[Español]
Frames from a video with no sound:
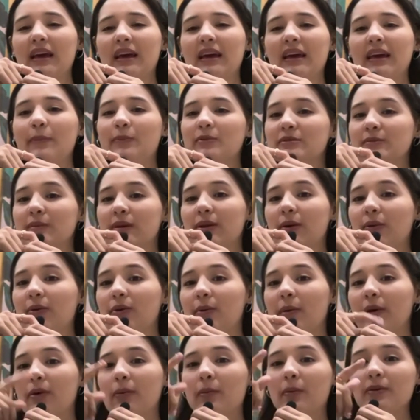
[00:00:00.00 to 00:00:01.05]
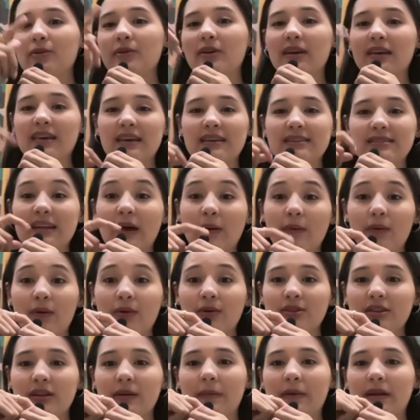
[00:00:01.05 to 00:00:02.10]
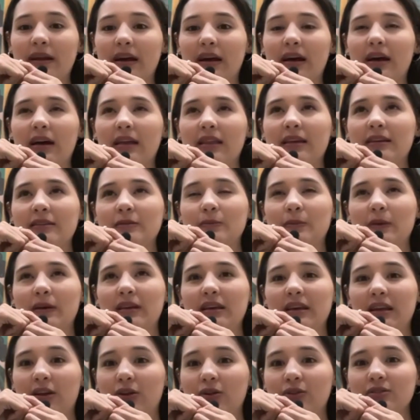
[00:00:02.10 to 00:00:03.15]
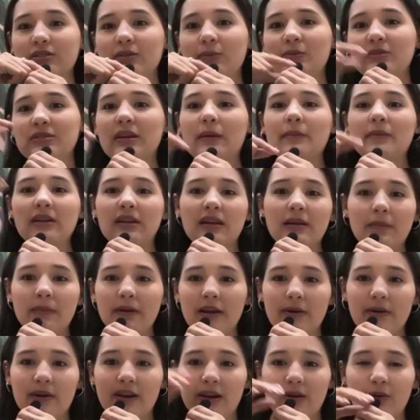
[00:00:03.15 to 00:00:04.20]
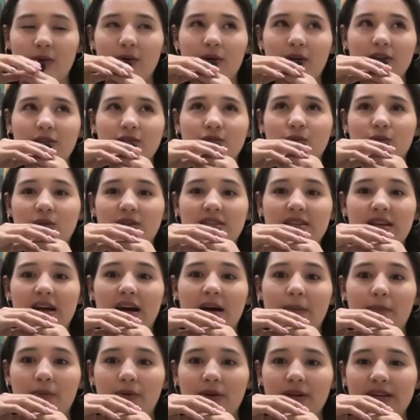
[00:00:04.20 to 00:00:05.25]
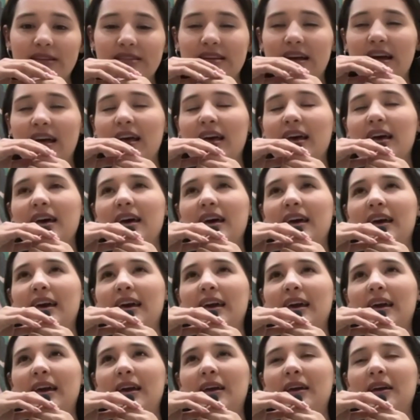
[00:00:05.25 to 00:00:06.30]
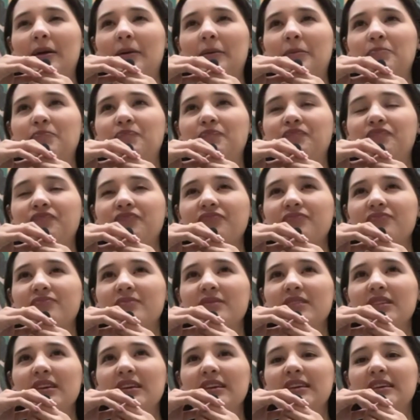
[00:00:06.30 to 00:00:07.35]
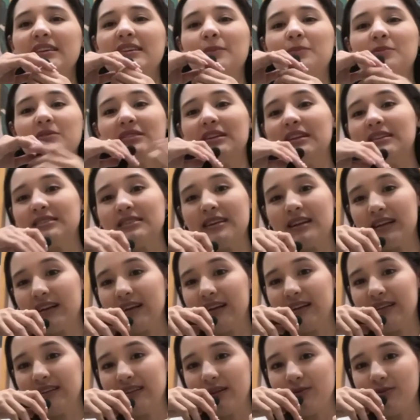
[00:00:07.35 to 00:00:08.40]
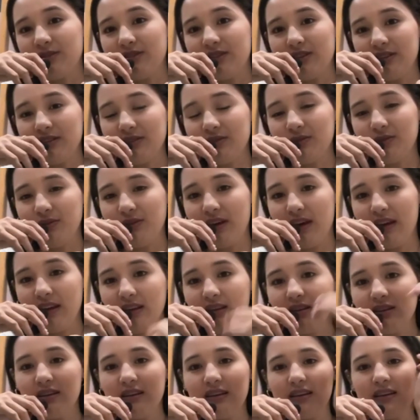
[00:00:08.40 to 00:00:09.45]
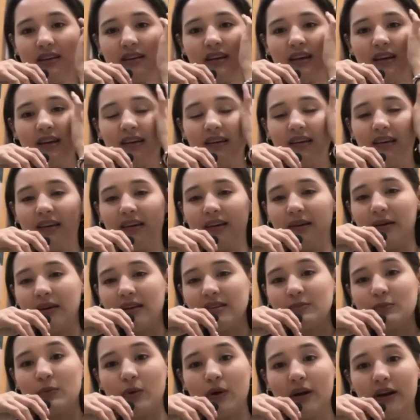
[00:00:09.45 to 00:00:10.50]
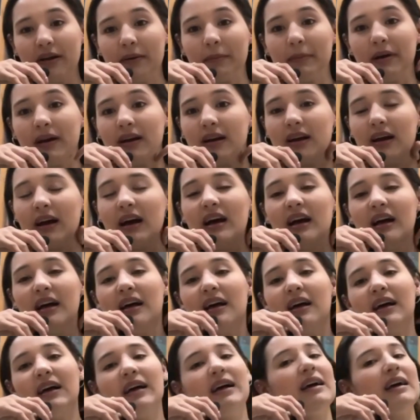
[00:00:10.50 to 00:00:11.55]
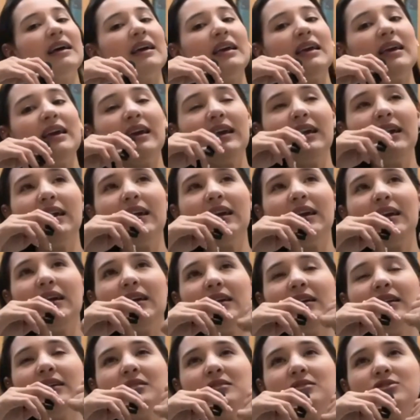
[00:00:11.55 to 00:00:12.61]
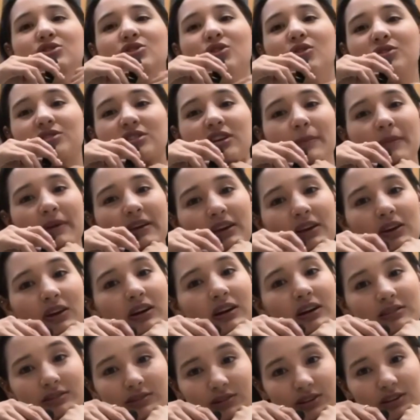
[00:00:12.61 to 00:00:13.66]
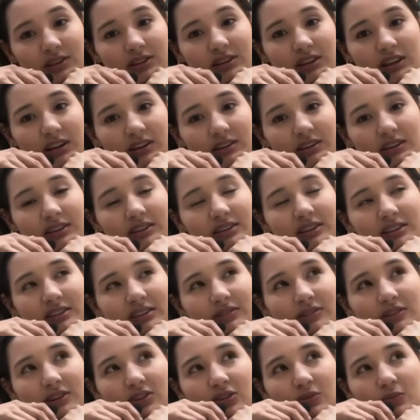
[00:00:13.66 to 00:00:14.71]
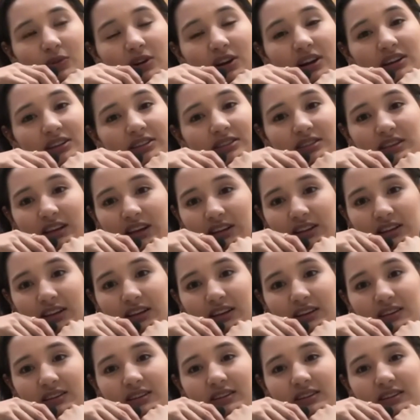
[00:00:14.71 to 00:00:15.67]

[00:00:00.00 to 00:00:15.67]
Y pues mi novio me acompañó aquí hasta Bogotá para despedirnos y pues también él vino a recoger su visa japonesa em, y ya pues él se regresa a nuestra ciudad eh, que es Bucaramanga y yo ya me quedo acá solita, él ya se va como a las 7